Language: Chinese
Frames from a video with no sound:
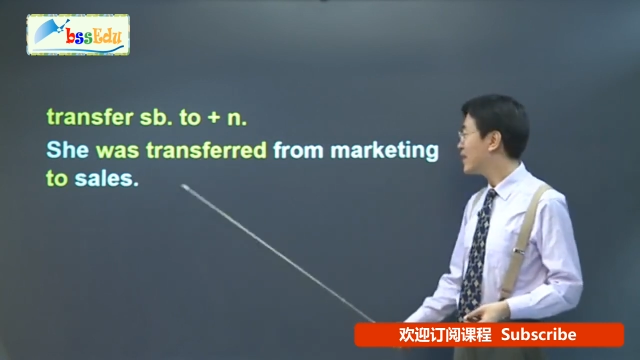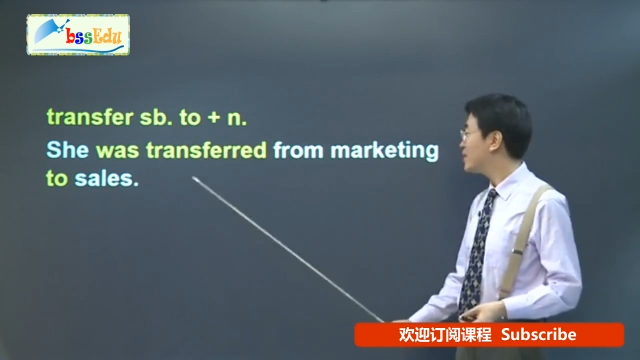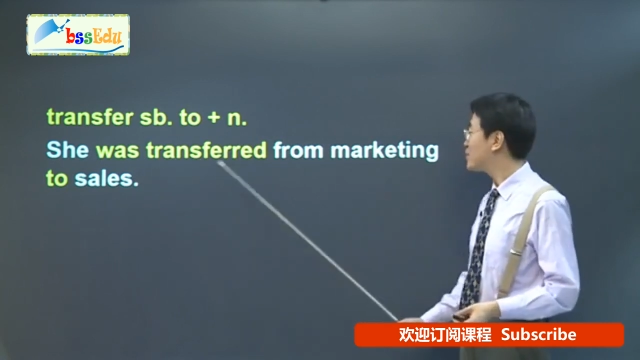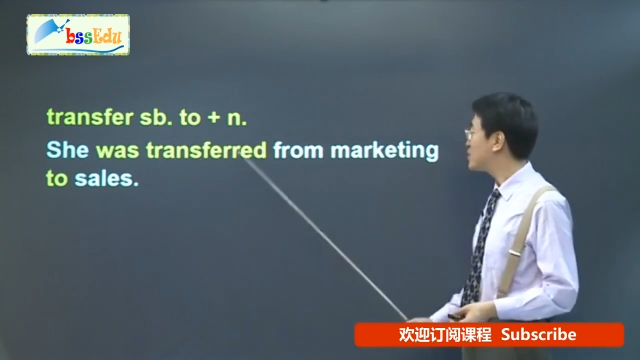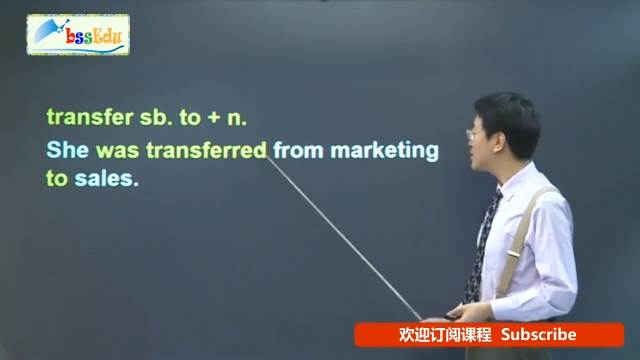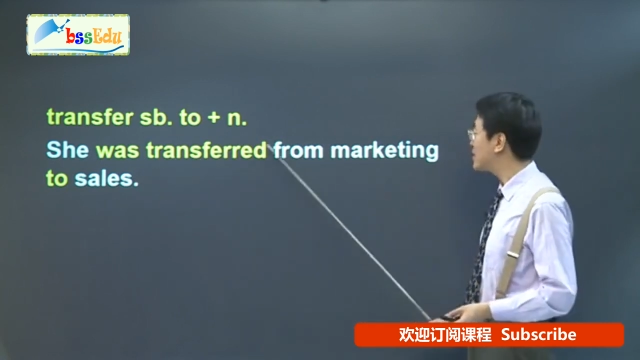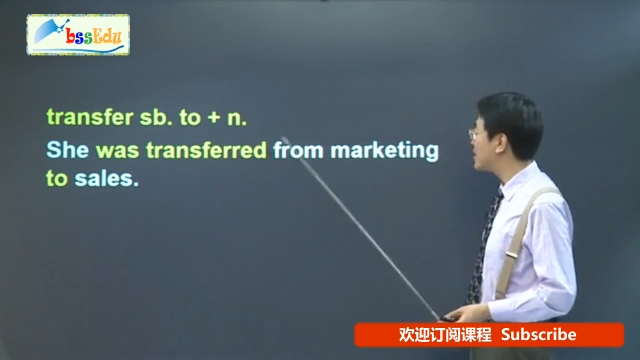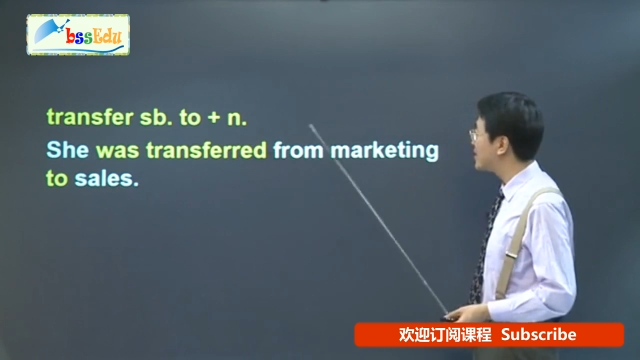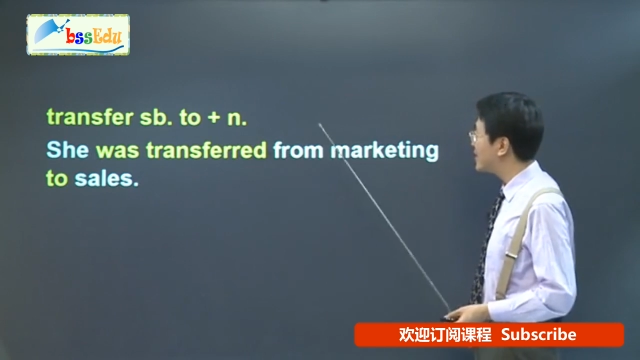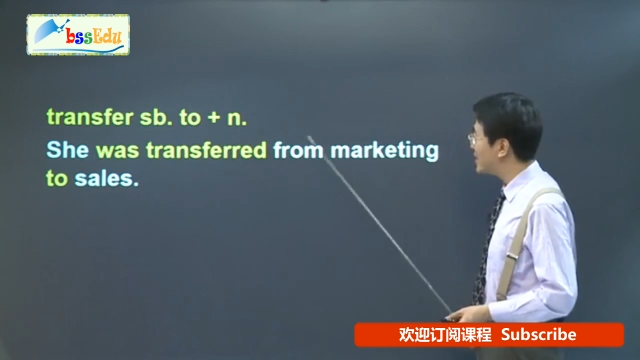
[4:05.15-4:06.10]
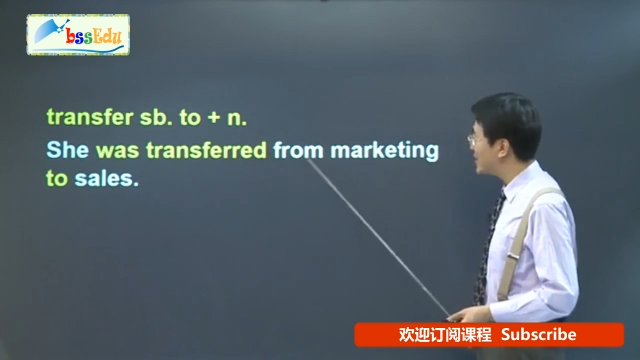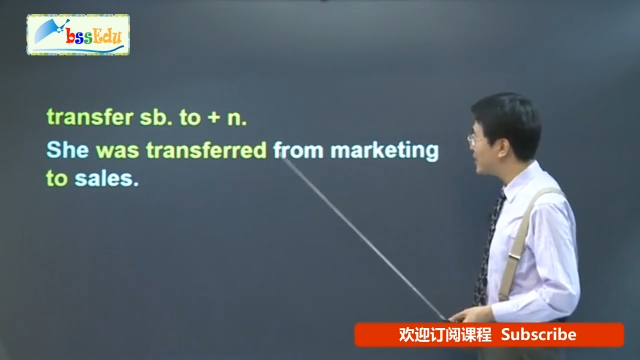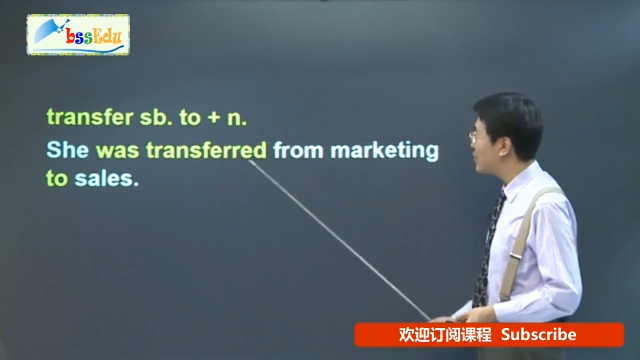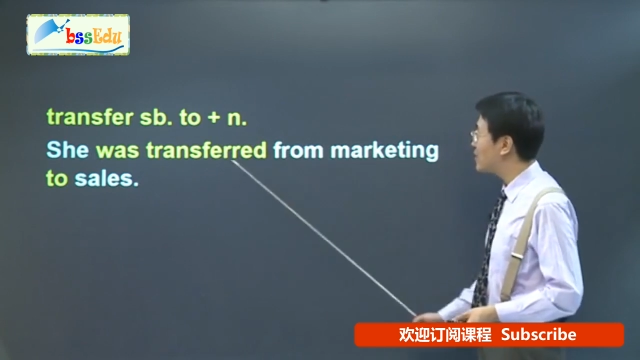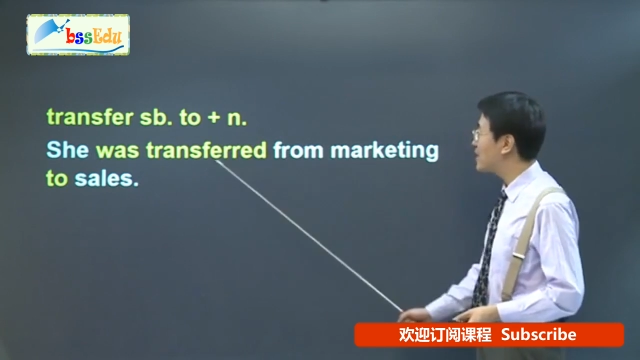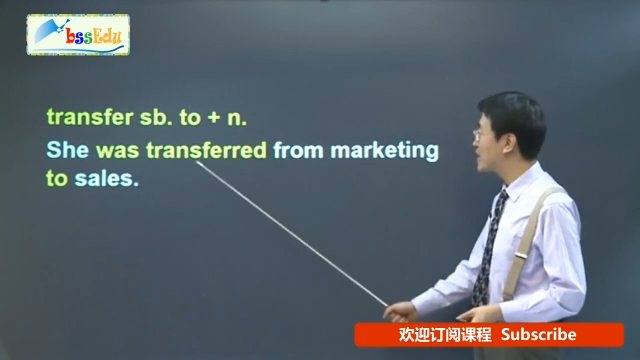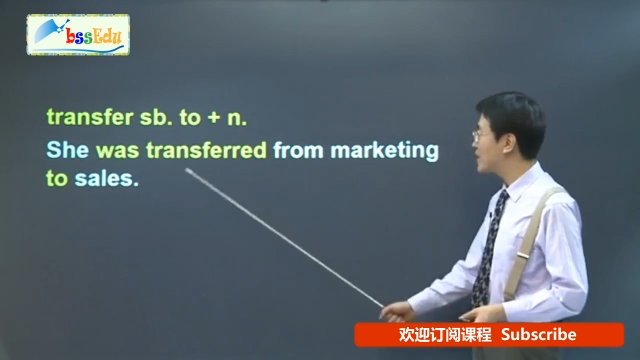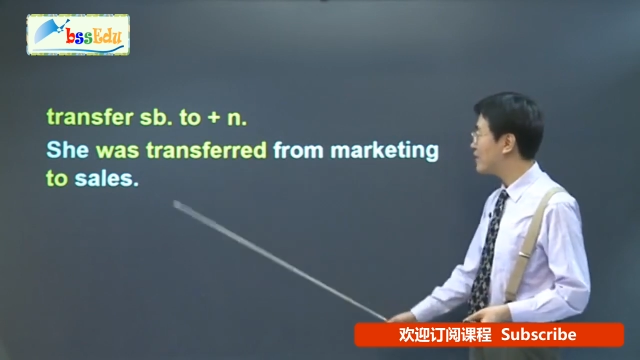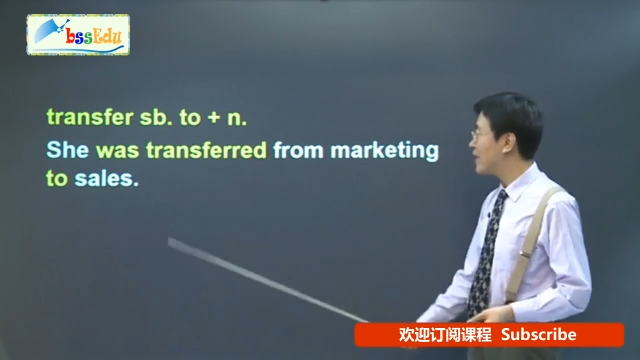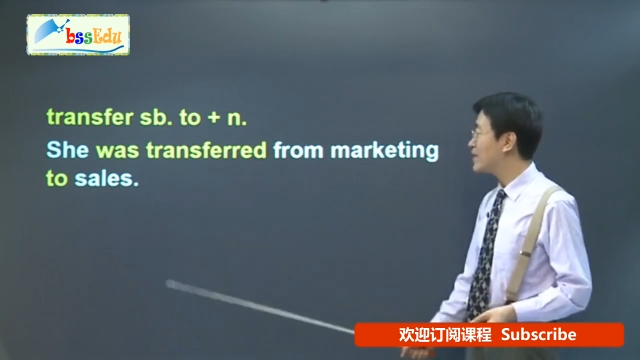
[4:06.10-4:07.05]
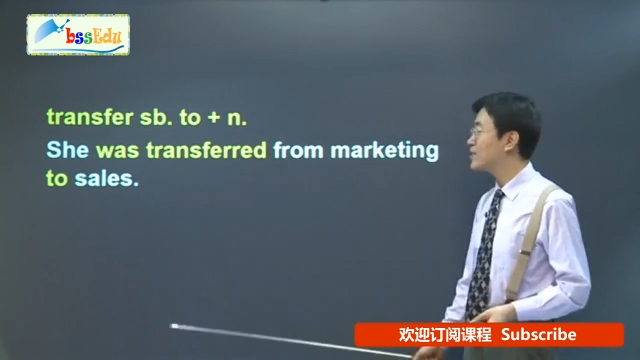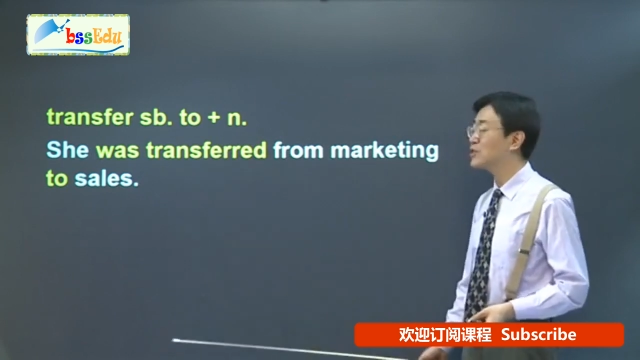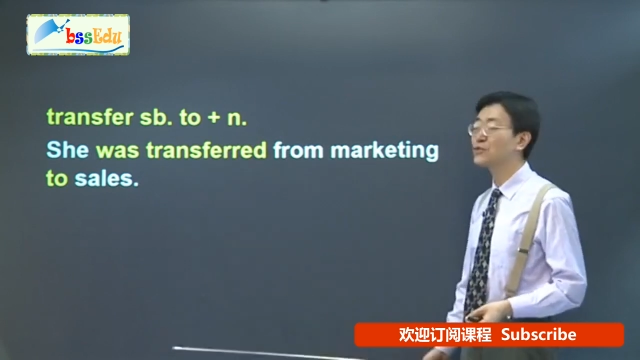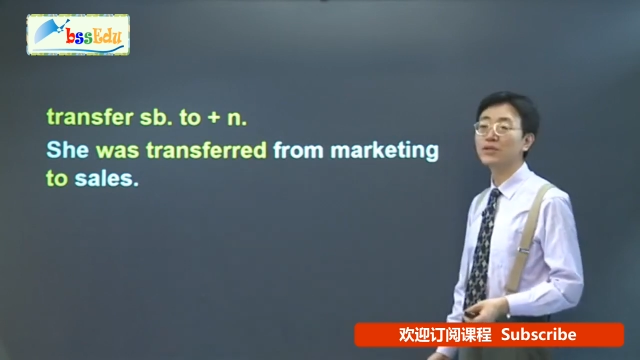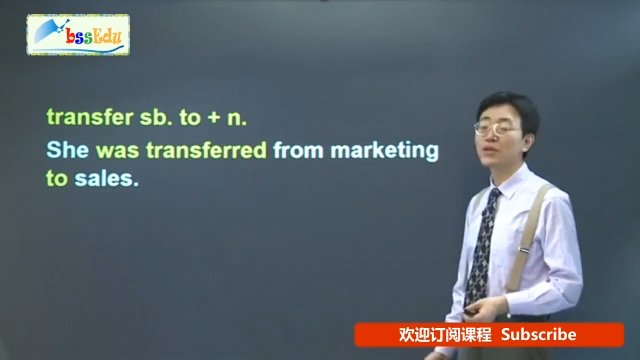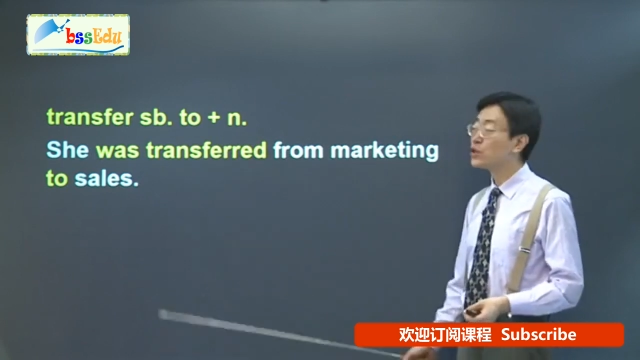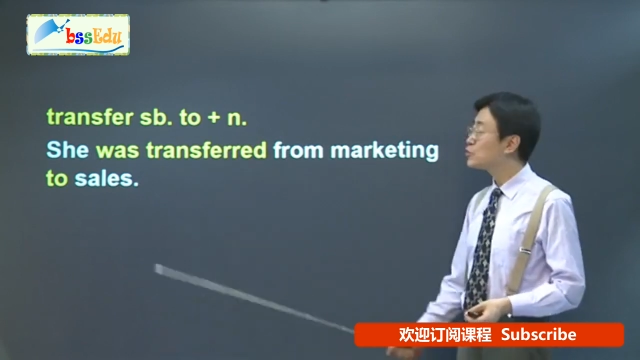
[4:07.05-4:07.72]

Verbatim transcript: 哎从这儿哎调到那个地方也是转